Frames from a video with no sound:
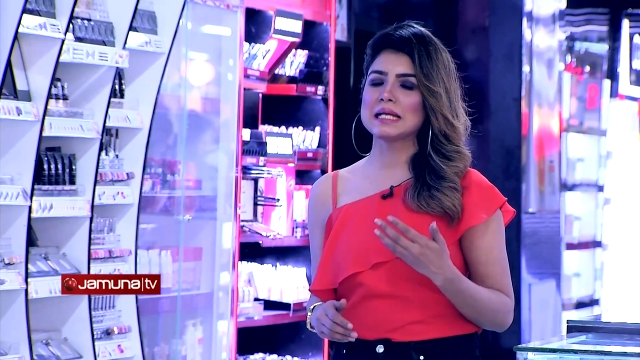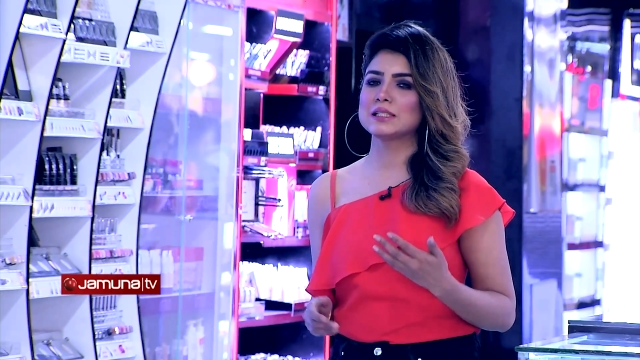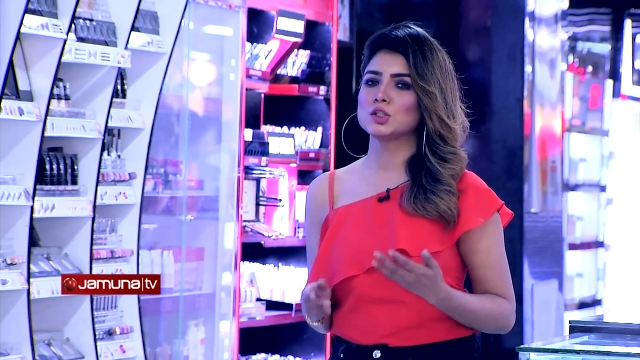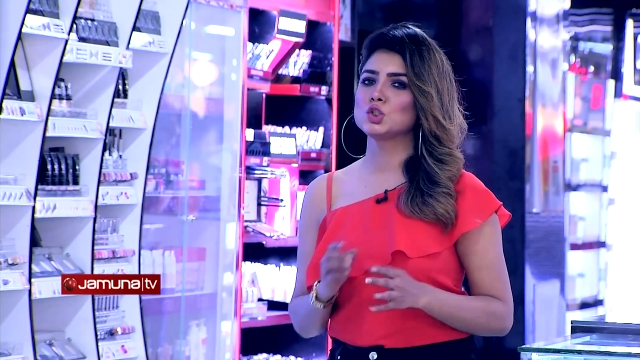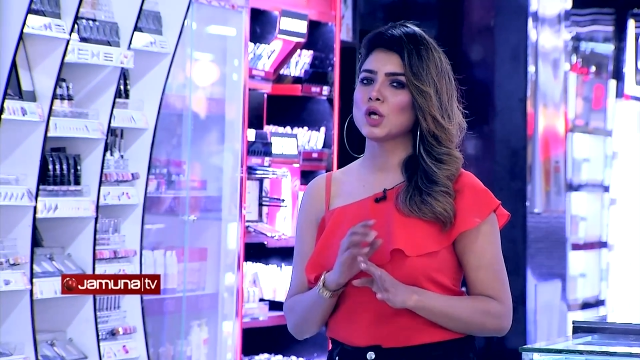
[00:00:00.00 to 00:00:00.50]
সাথে
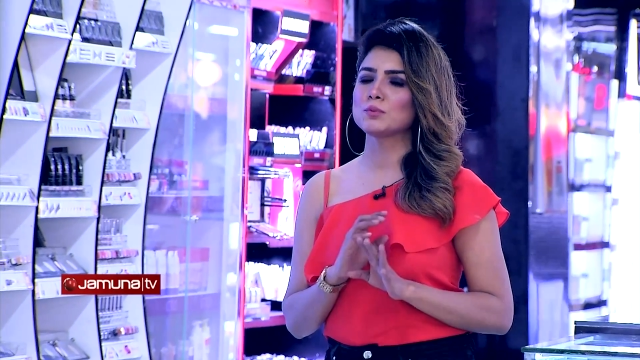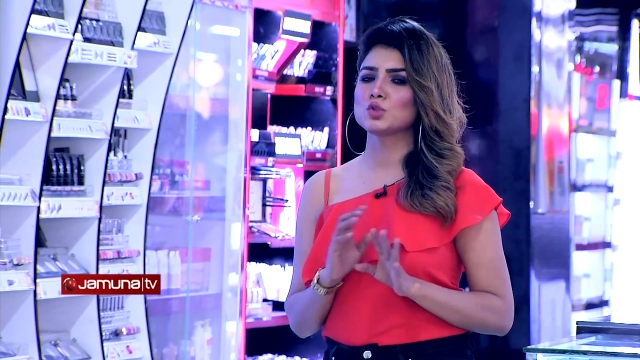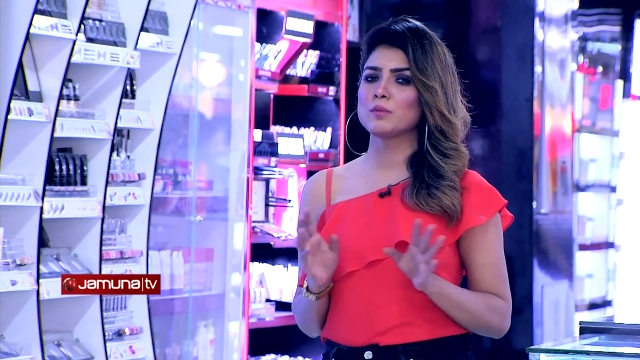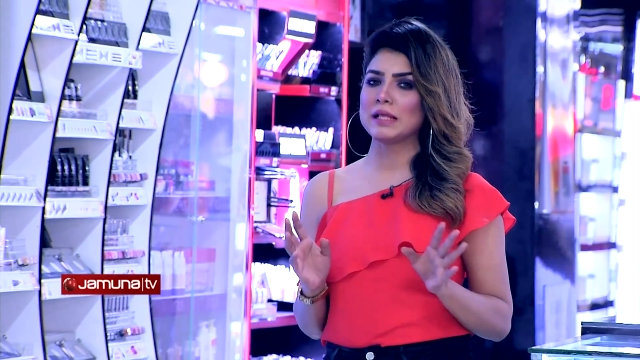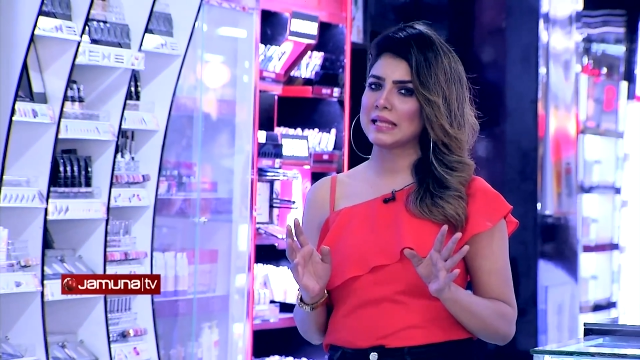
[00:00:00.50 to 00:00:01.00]

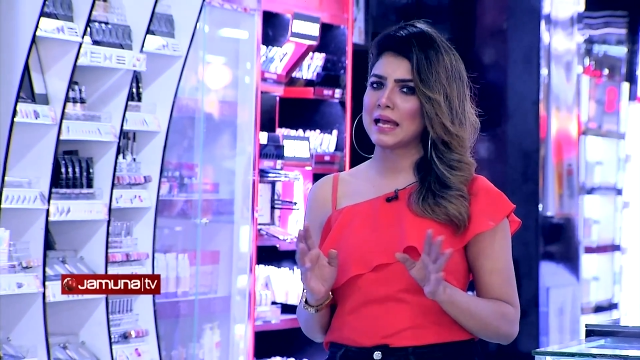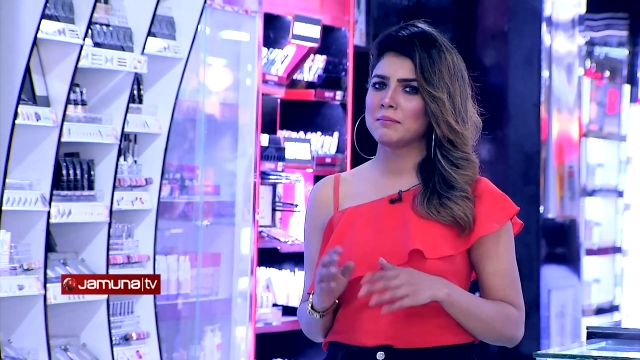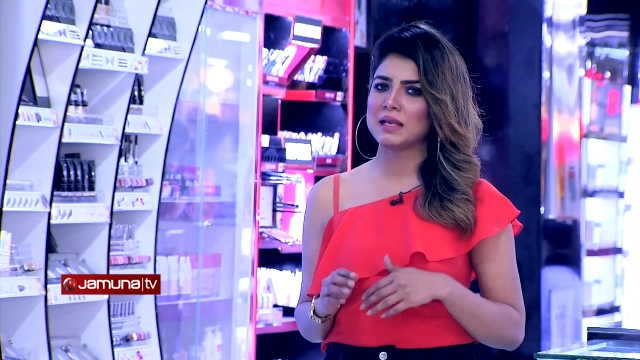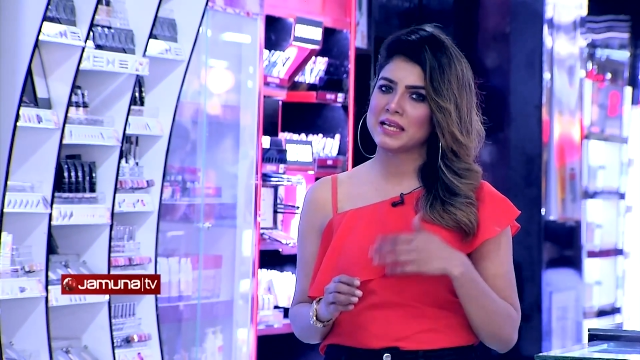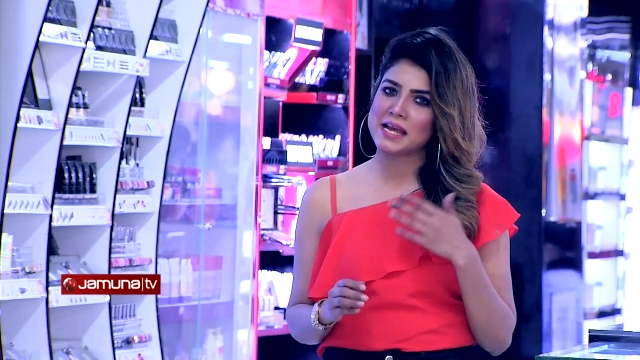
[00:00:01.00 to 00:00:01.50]
সবসময় তাল
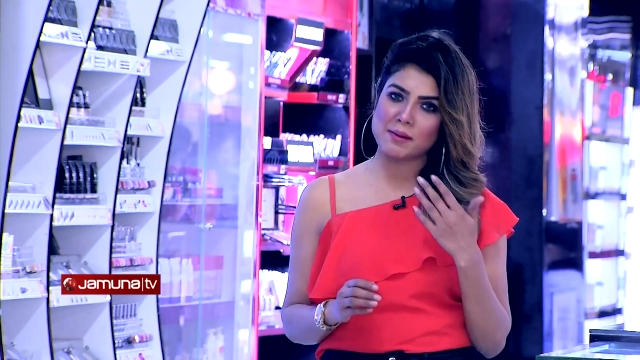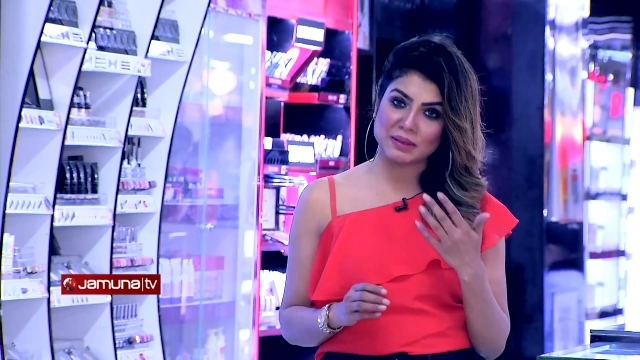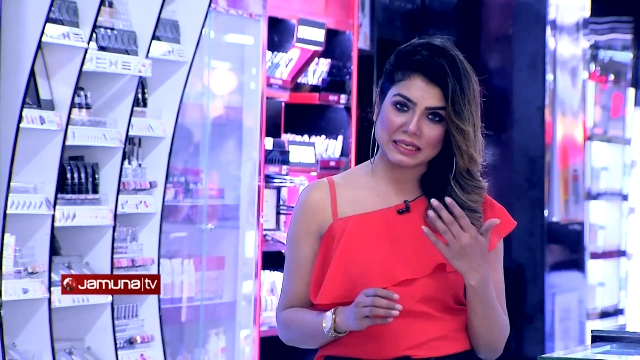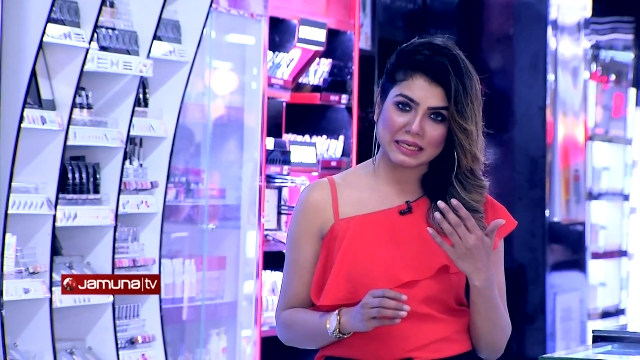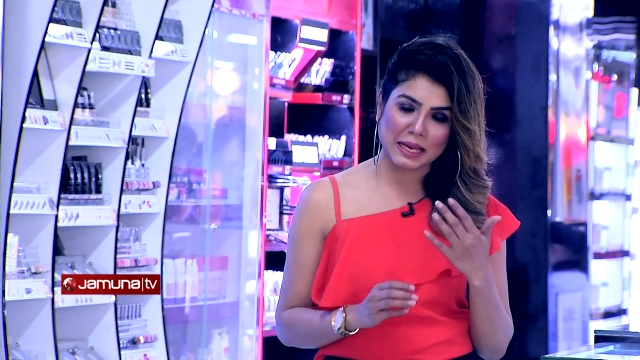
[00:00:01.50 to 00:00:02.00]
মিলিয়ে
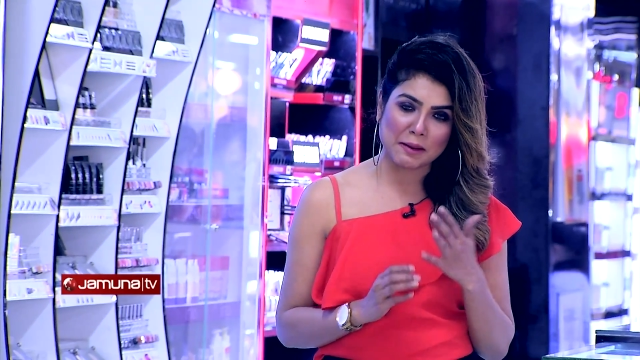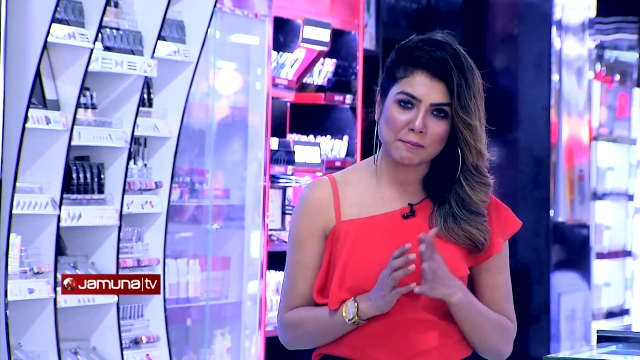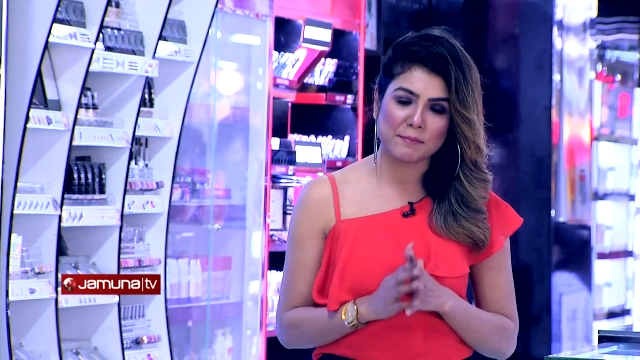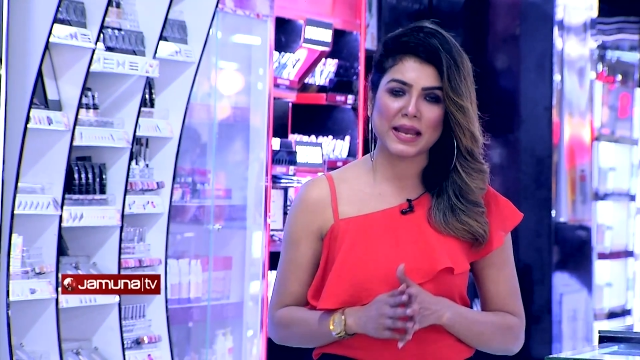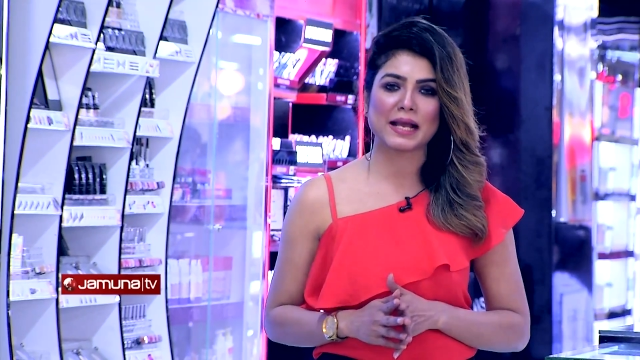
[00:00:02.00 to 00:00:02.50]
আমাদেরকে
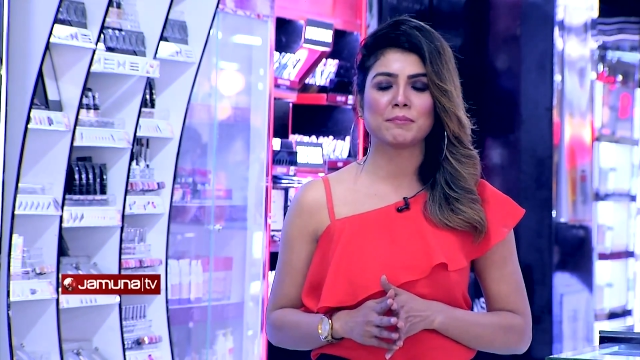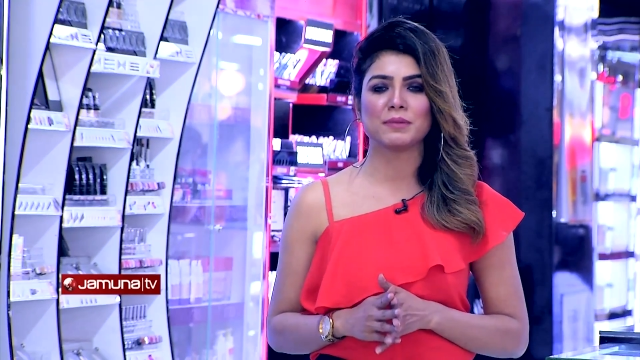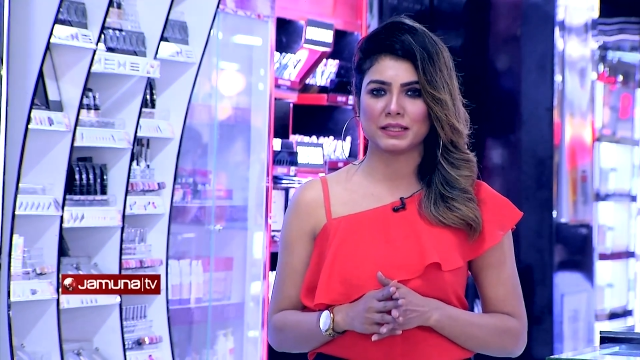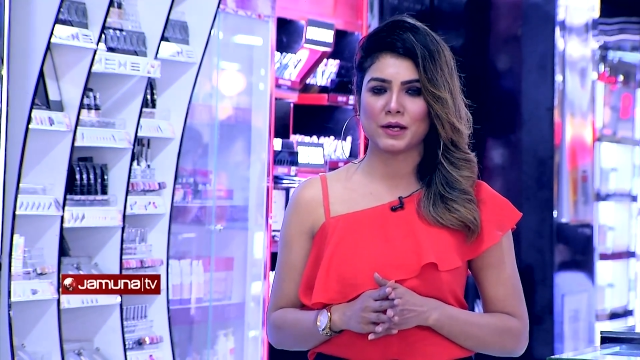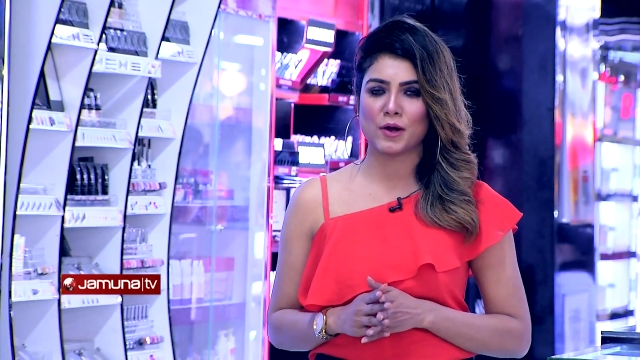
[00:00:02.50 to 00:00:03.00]
মেকআপ
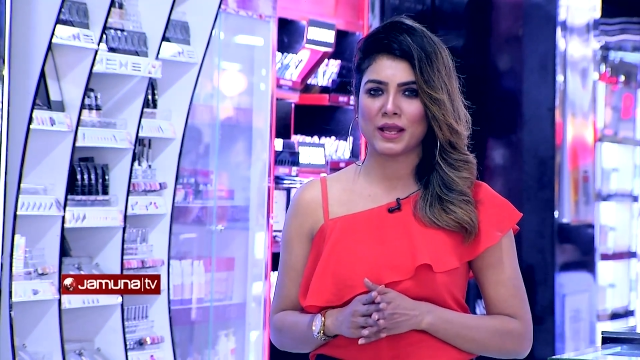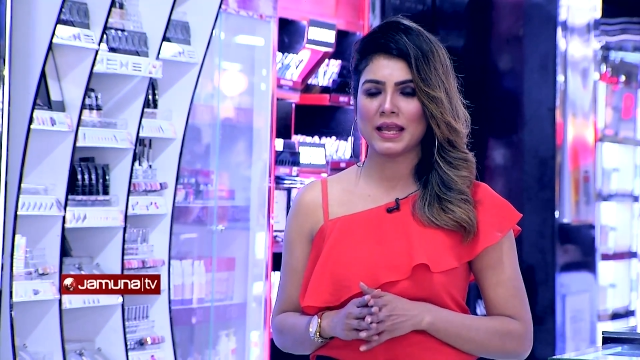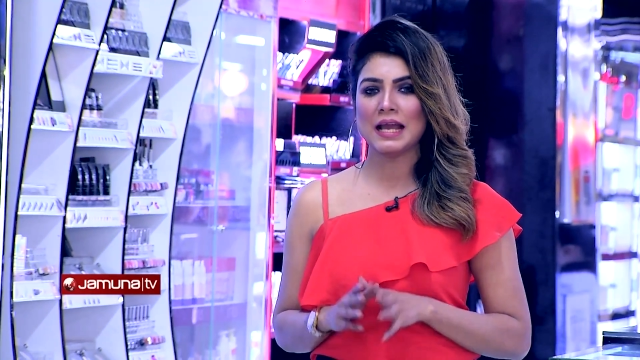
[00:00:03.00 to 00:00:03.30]
নিতে হয়